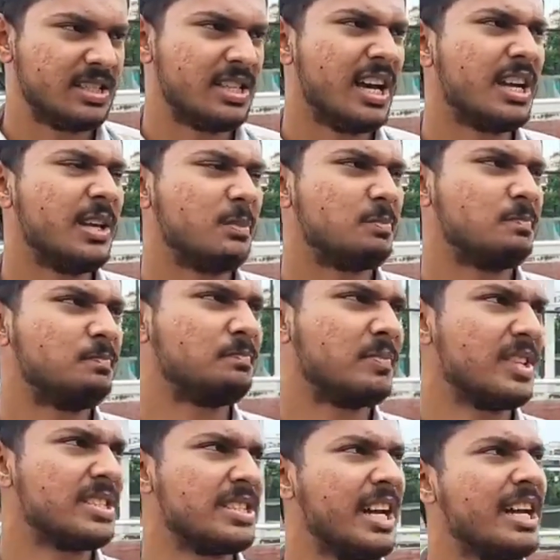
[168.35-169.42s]
সাকিব
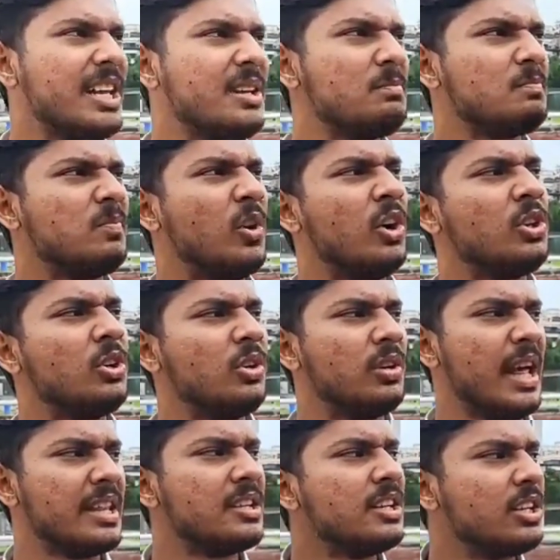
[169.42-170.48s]
সাকিব হয়তো
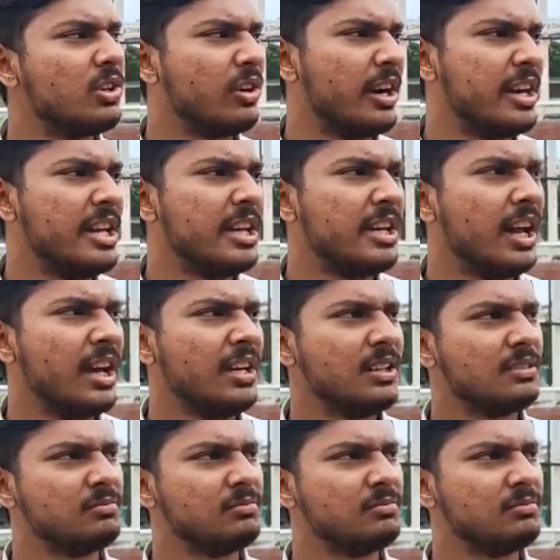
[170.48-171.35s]
রাজনীতি করা ঠিক না